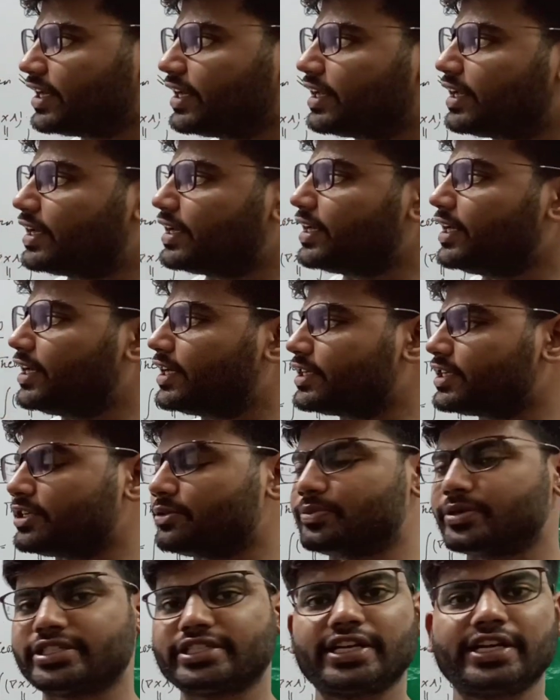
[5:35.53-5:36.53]
इंटीग्रल है इट इज
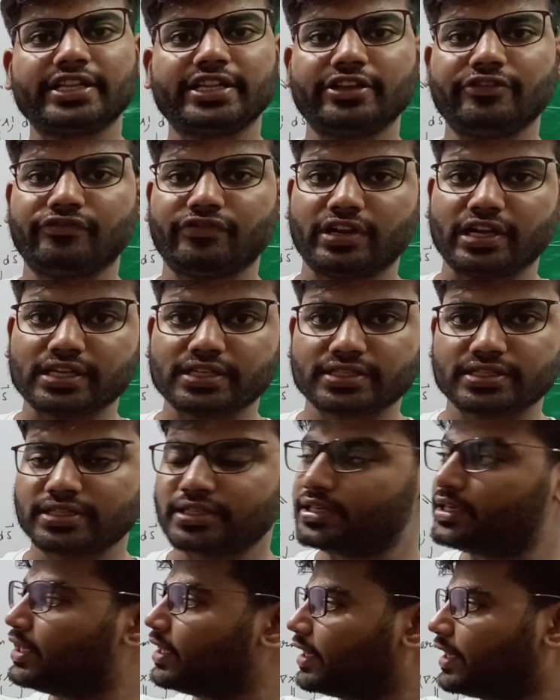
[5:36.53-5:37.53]
रिप्रेजेंट द
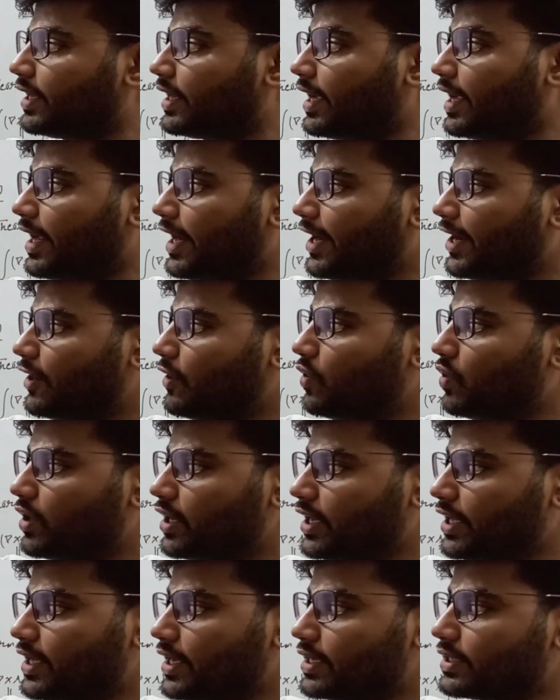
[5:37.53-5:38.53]
फ्लक्स ठीक है ए
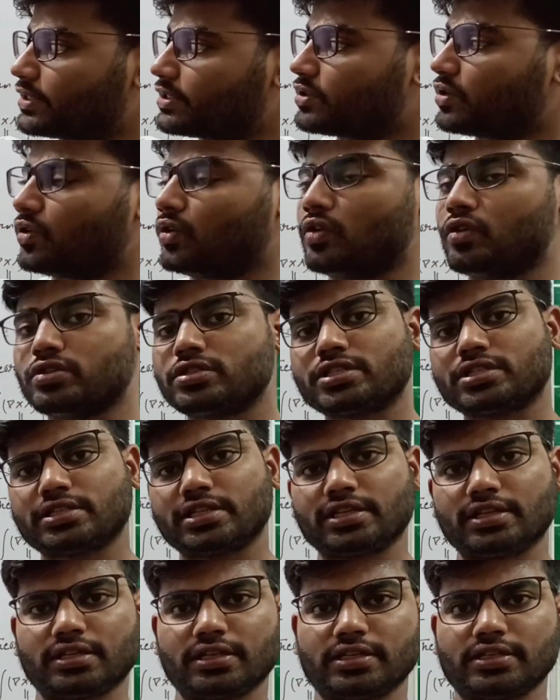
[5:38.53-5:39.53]
डॉट डी एक्स क्लोज
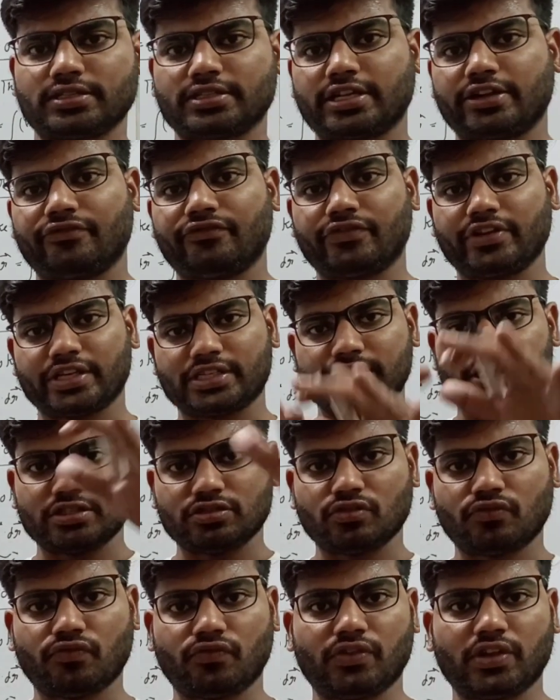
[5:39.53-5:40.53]
सरफेस
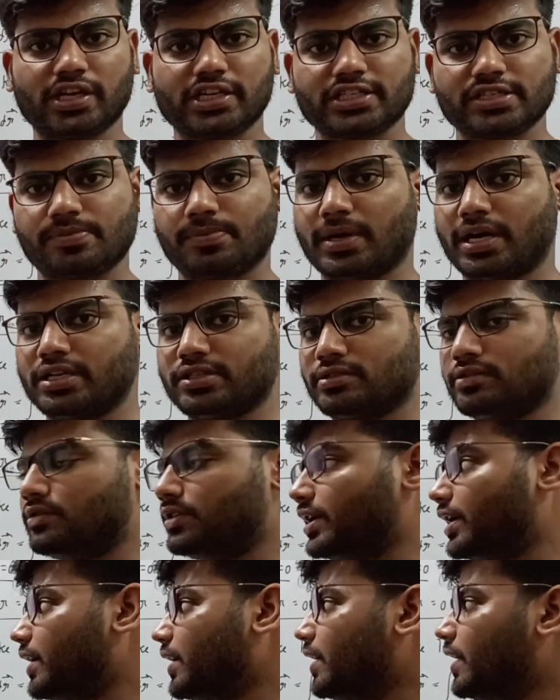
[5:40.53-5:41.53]
से जो फ्लक्स पास
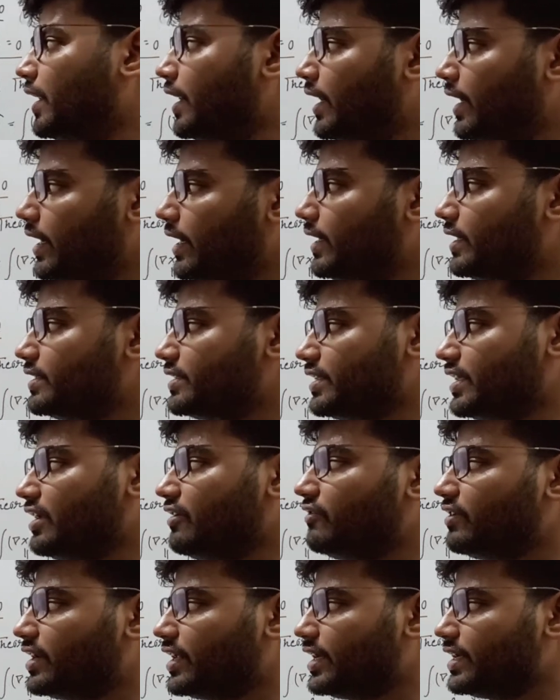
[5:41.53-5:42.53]
हो रहा है इट इज़
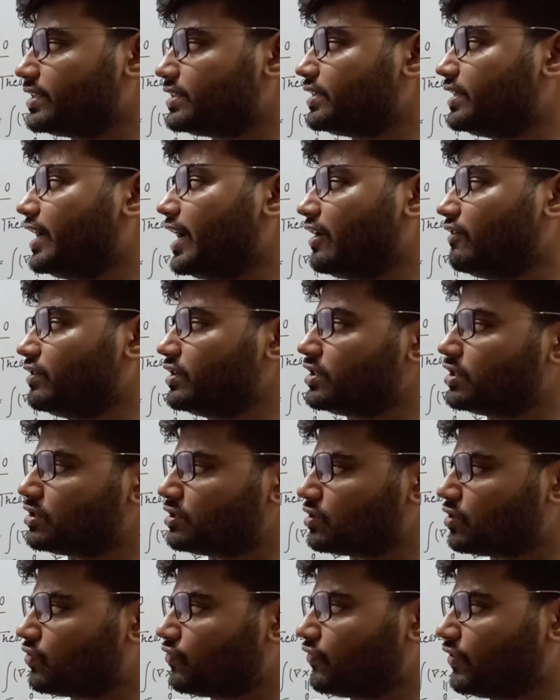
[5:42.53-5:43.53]
गिवन एज
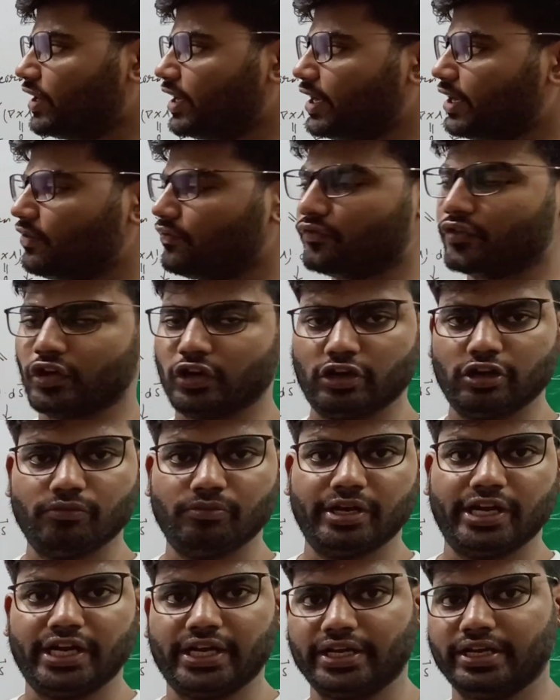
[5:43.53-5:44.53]
डाइवर्जेंस ऑफ ए
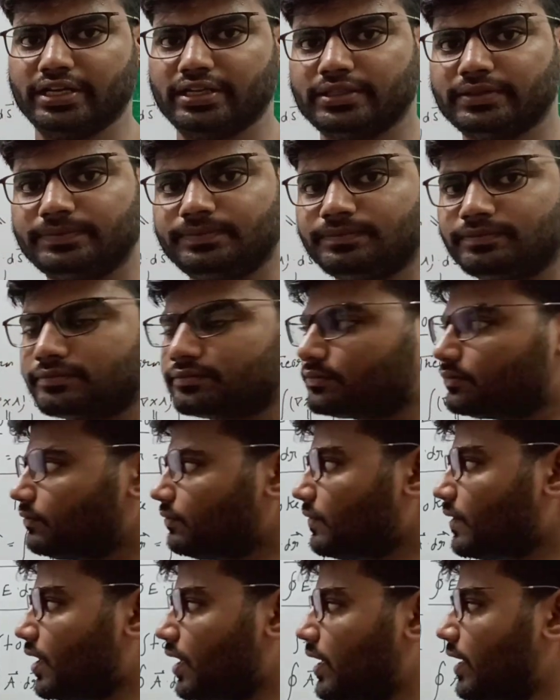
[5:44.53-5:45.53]
वॉल्यूम इंटीगल
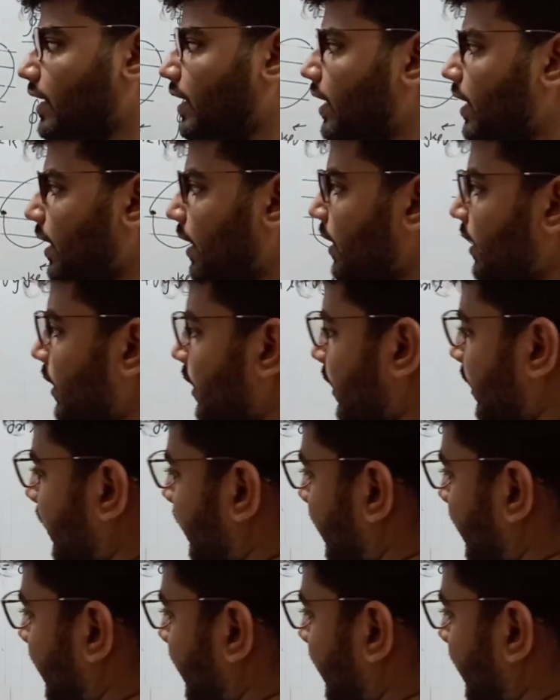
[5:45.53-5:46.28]
ठीक है